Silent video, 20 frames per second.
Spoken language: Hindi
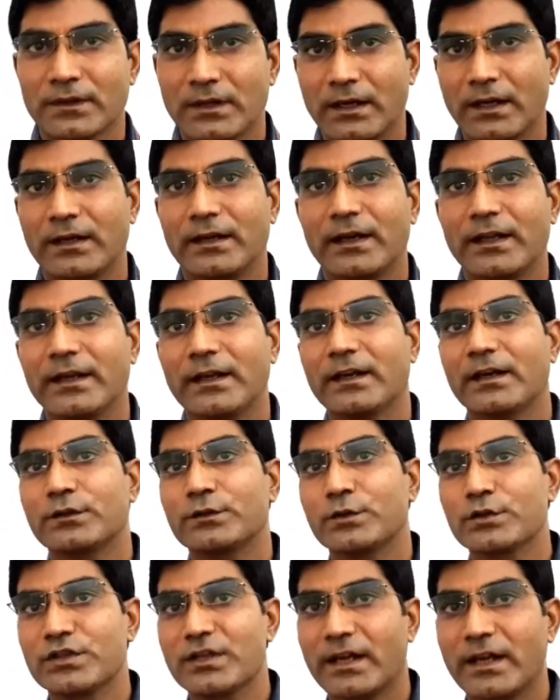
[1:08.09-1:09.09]
करने का
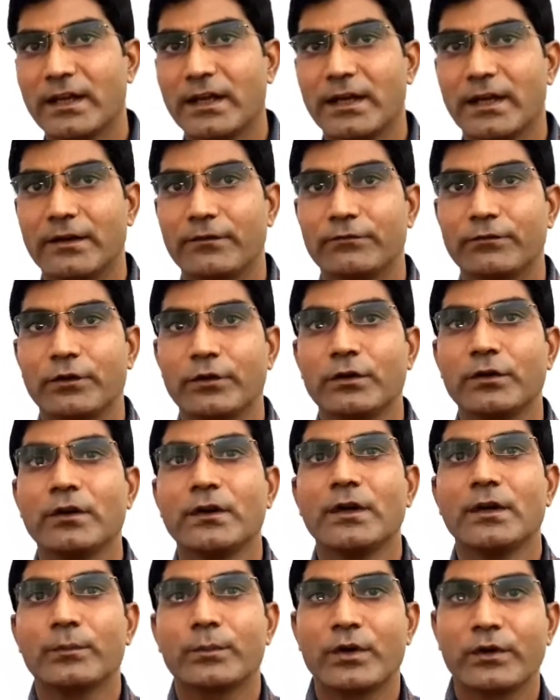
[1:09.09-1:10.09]
जो श्रेय है वो
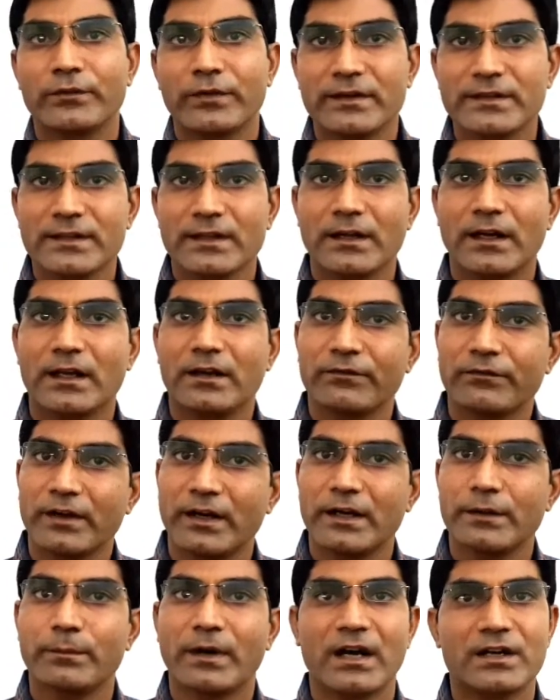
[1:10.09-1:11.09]
प्रोफेसर
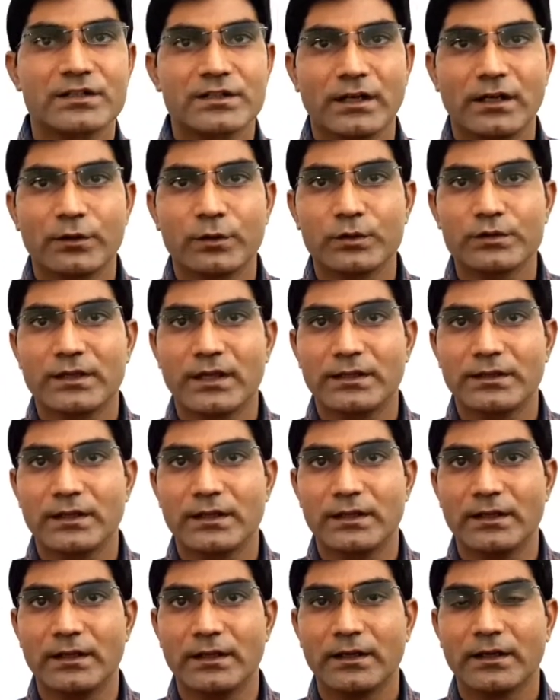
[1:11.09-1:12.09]
अल्फ्रेड मार्शल को जाता
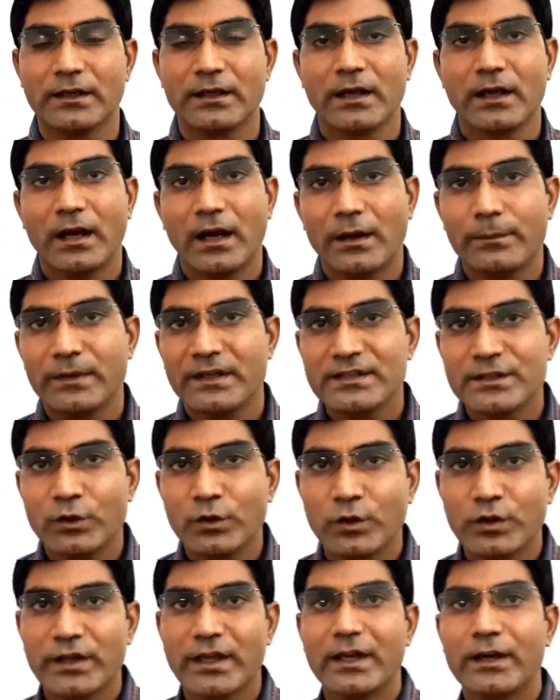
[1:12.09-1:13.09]
है अब इस
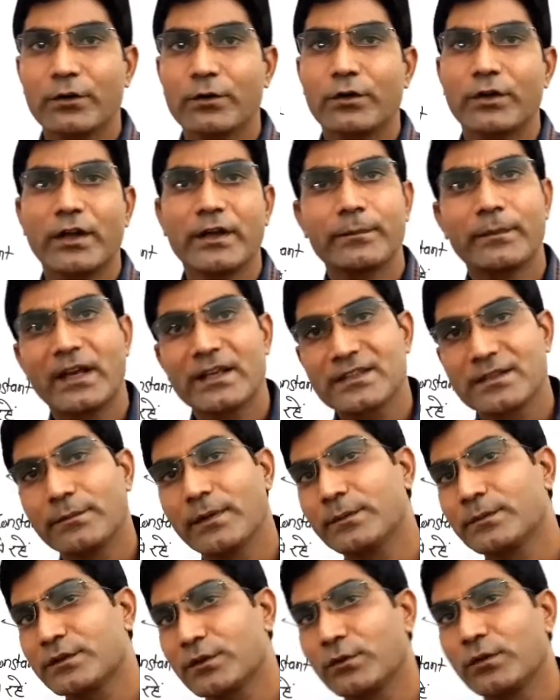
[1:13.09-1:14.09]
लो के अकॉर्डिंग
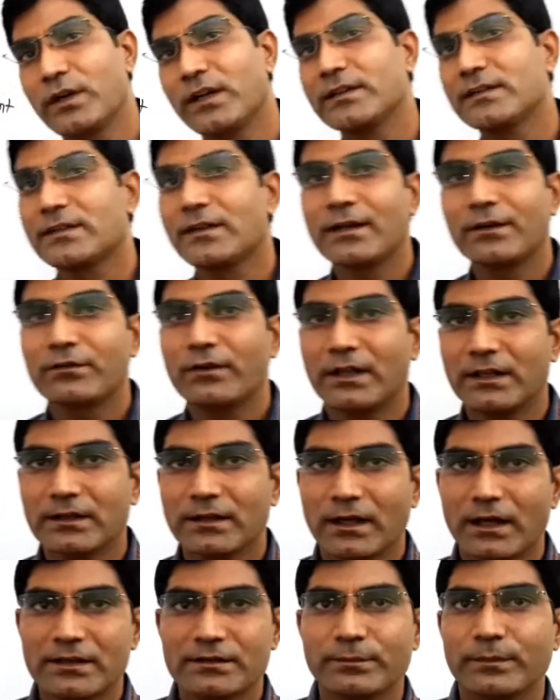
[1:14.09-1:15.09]
मैक्सिमम स्टूडेंट्स ने ट्वेल्थ
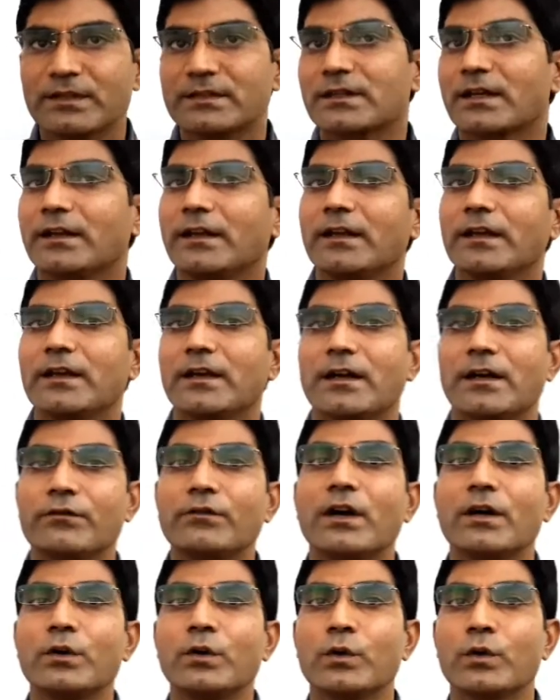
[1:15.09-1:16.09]
क्लास में स्टडी करा
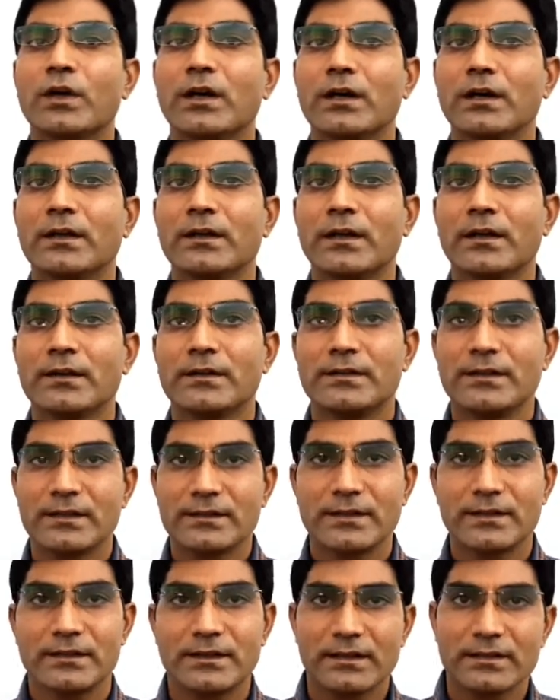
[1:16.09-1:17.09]
हुआ होगा
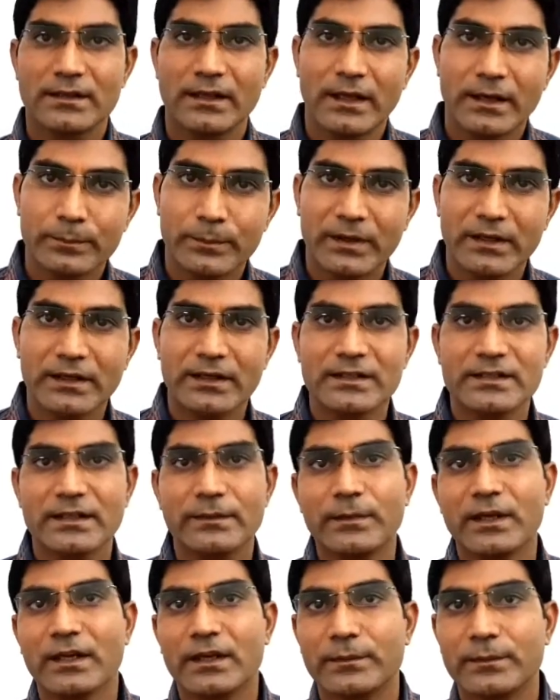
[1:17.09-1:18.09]
जैसे जैसे अपन किसी
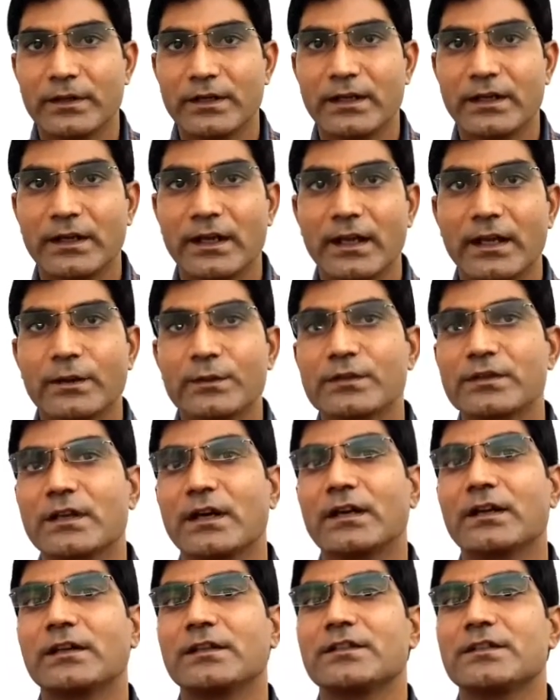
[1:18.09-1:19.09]
भी कमोडिटी है
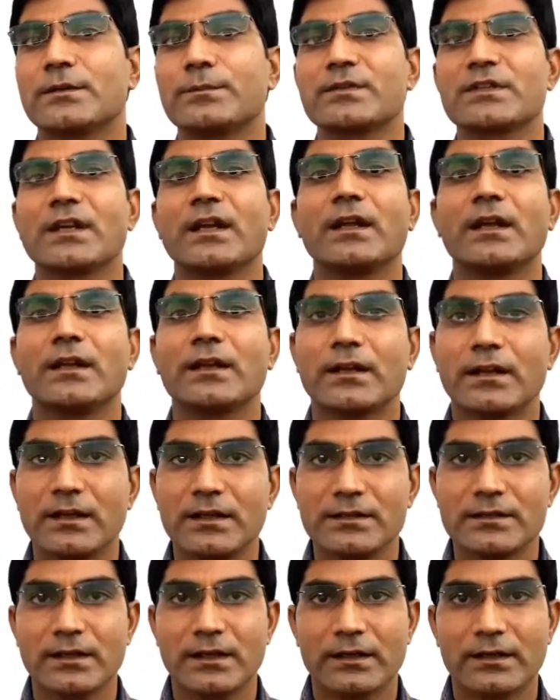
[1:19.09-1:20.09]
उसका कंजम्पशन
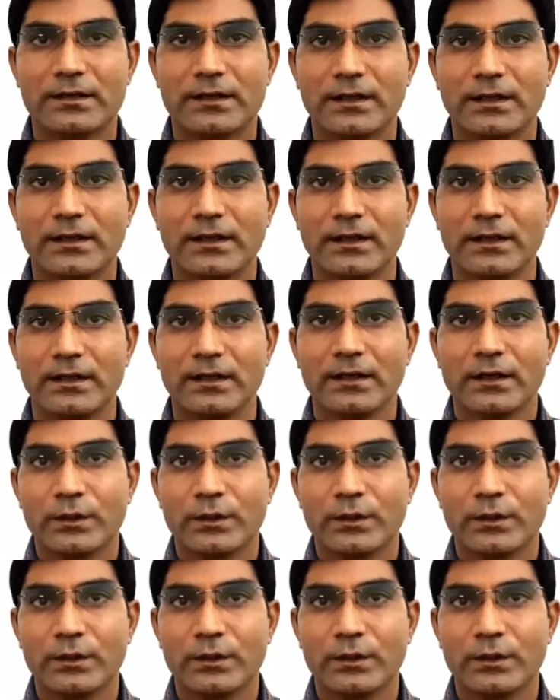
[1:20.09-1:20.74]
इंक्रीज करते हैं